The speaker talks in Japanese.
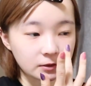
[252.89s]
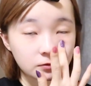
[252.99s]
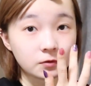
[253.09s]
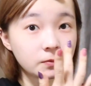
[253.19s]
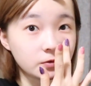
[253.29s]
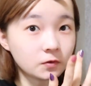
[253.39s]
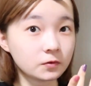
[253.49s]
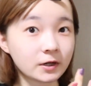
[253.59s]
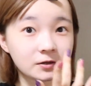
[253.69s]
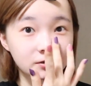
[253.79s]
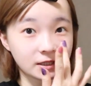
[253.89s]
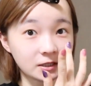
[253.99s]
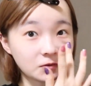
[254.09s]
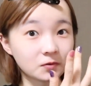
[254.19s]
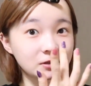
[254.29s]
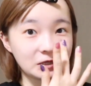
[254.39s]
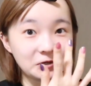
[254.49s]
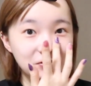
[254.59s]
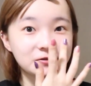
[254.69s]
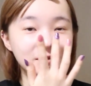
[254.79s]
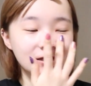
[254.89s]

あの乗り物乗らんくていいよっていう